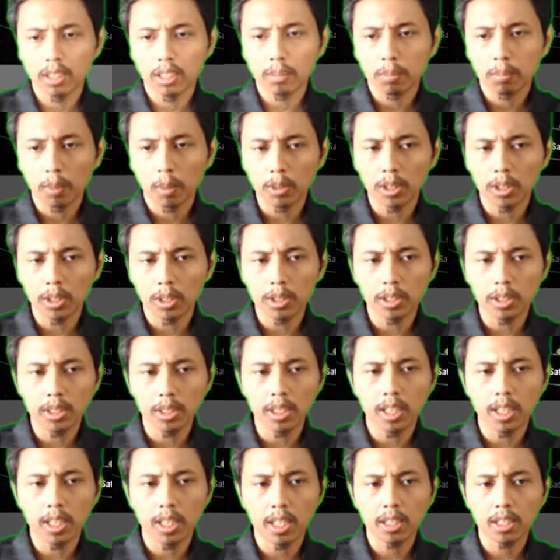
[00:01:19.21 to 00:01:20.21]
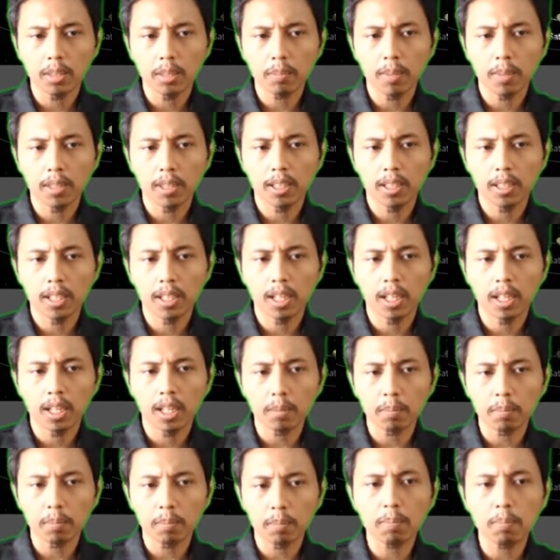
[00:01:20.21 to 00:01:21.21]
posisi ya ini pandang
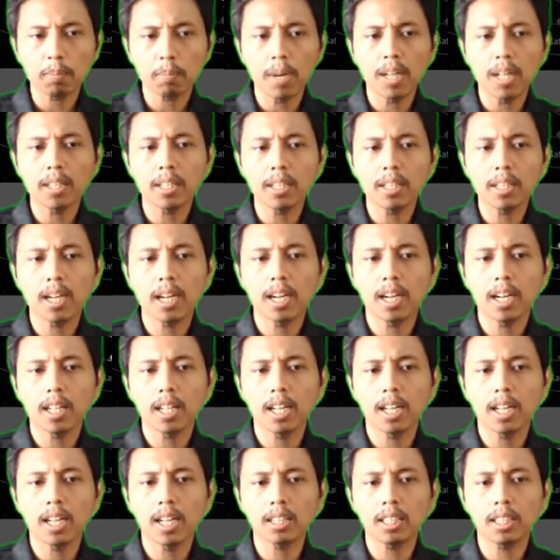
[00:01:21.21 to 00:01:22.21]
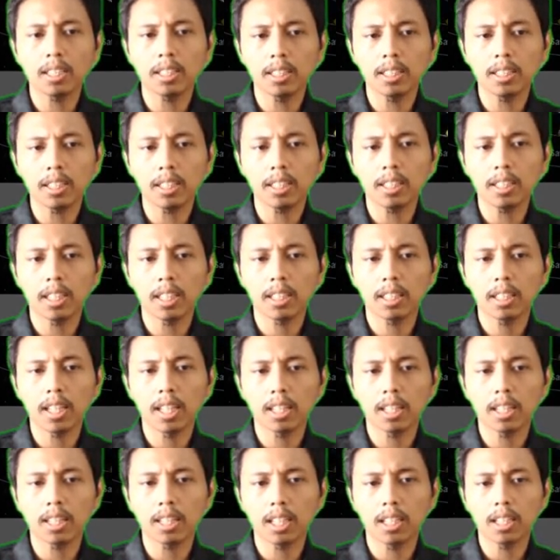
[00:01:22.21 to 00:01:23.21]
pandangan artistik
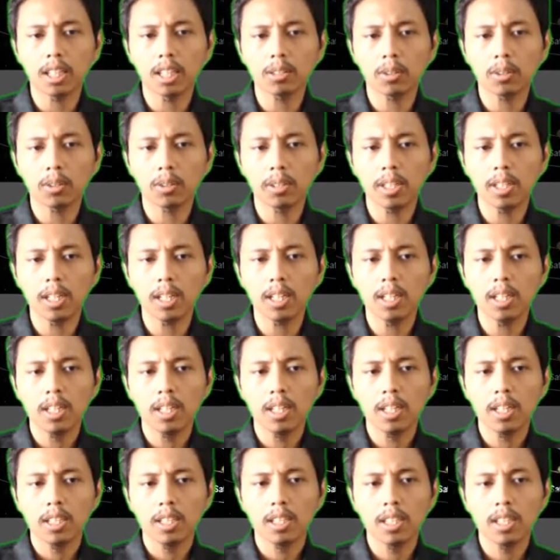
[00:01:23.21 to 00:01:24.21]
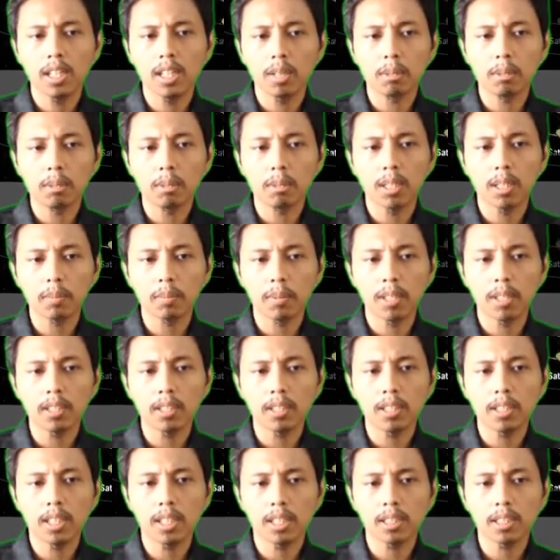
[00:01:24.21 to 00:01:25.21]
tentang tata surya dengan
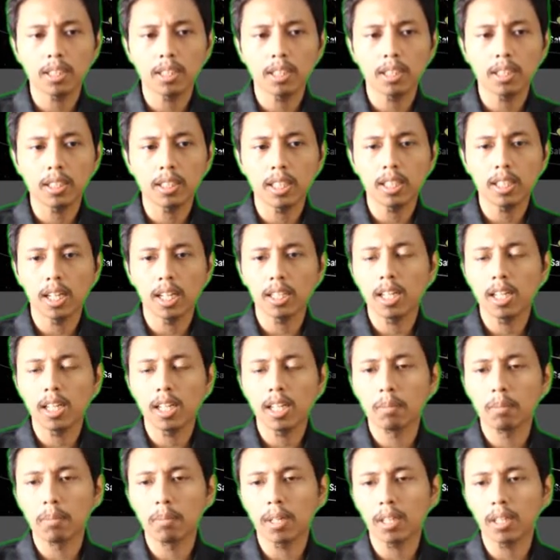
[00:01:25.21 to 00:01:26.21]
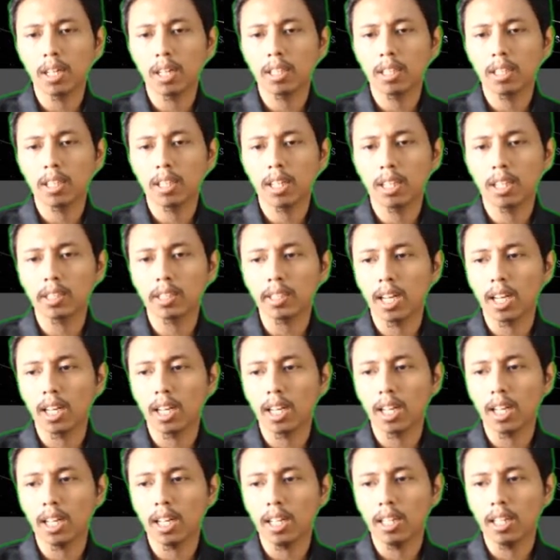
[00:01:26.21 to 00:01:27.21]
planet-planet yang tidak digambarkan dengan
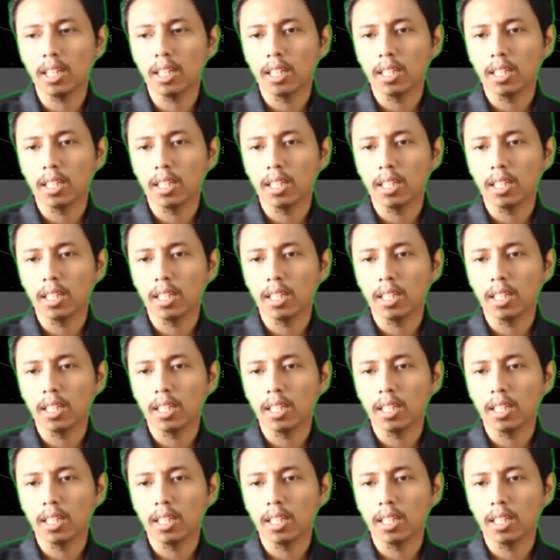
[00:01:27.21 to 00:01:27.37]
skala